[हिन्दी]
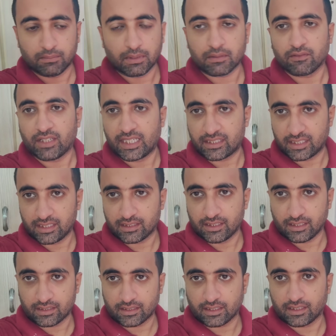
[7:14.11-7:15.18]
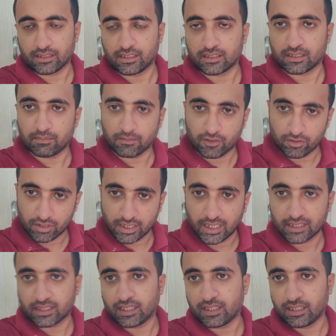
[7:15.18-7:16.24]
जब आपके वाइट सेल्स गिरते हैं जिससे हम कुछ
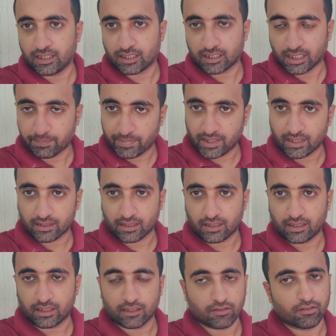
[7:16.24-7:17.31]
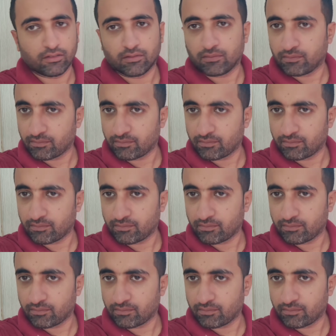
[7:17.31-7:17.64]
खाता नहीं एक्सेप्ट नहीं करता खाना तो